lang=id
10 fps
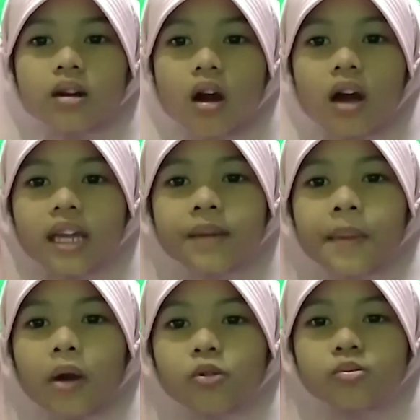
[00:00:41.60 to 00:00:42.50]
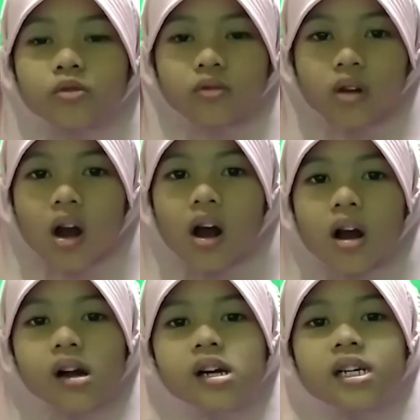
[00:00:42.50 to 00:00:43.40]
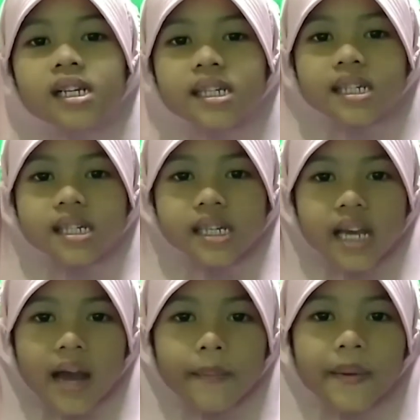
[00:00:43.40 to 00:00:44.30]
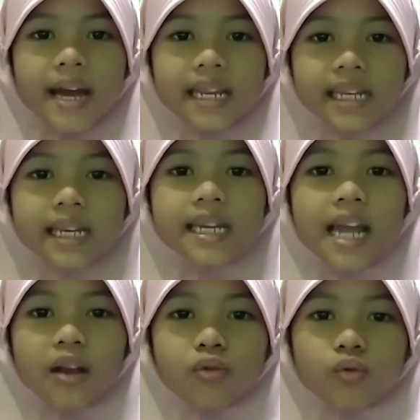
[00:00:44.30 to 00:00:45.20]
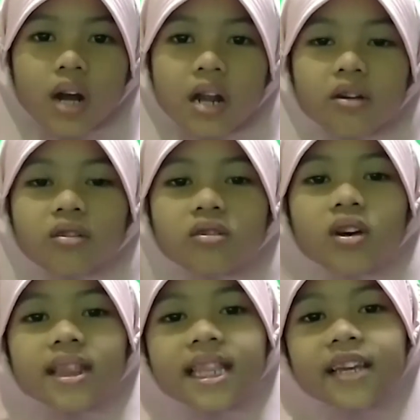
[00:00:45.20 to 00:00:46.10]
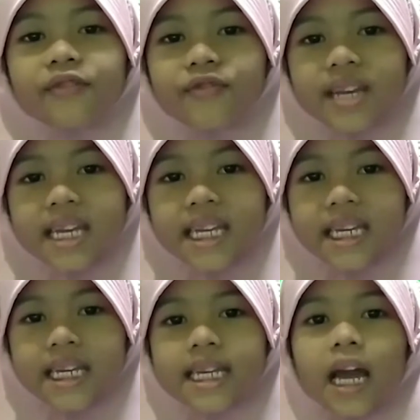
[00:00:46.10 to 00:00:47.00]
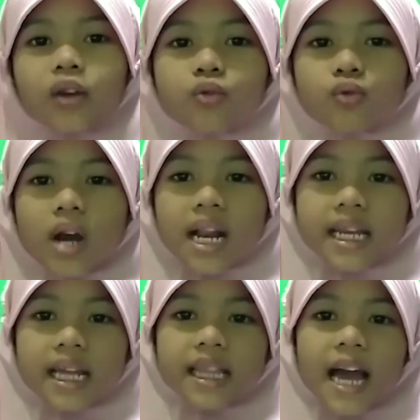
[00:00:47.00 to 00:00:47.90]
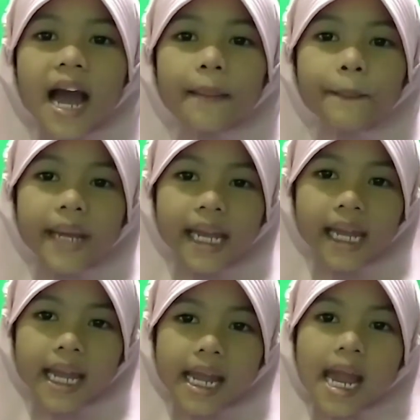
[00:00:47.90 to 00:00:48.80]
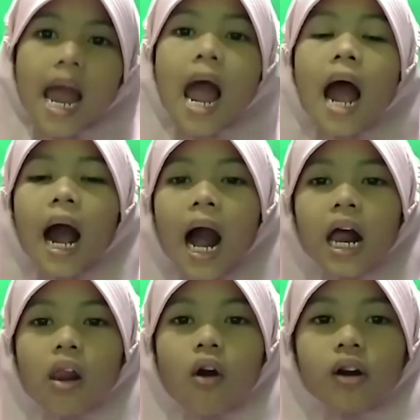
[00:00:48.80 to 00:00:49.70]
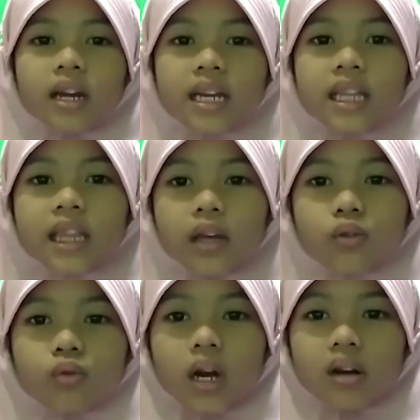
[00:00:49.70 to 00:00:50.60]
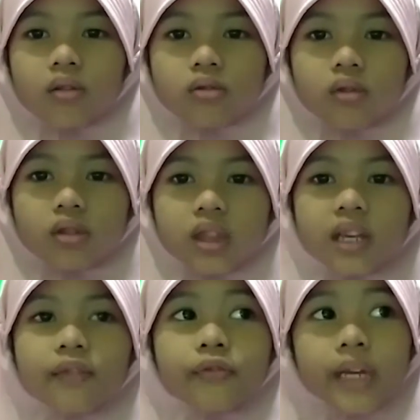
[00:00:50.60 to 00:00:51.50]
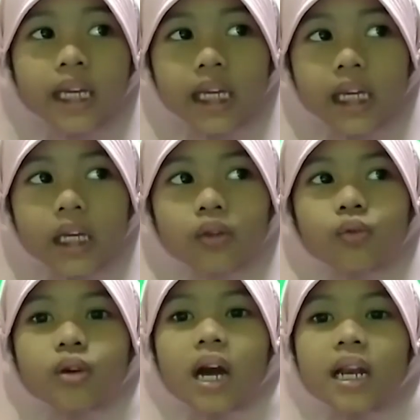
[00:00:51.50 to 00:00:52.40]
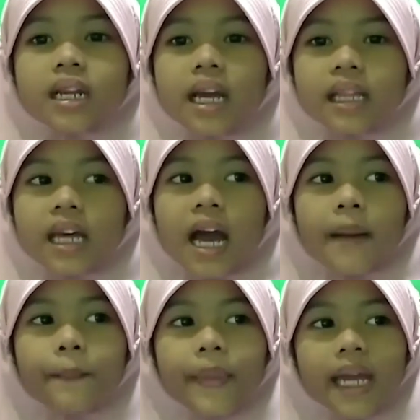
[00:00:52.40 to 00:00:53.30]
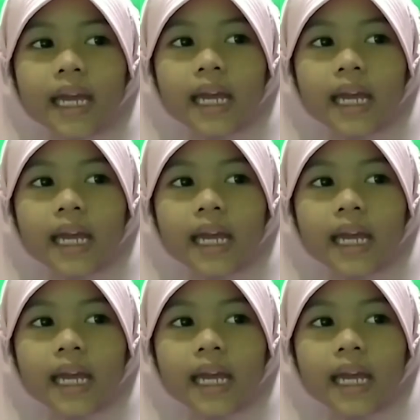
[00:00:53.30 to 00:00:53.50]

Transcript: rahimakumullah. Siapa nih yang suka nonton TV, yang suka lihat HP? Kalau kita suka nonton TV, suka lihat HP,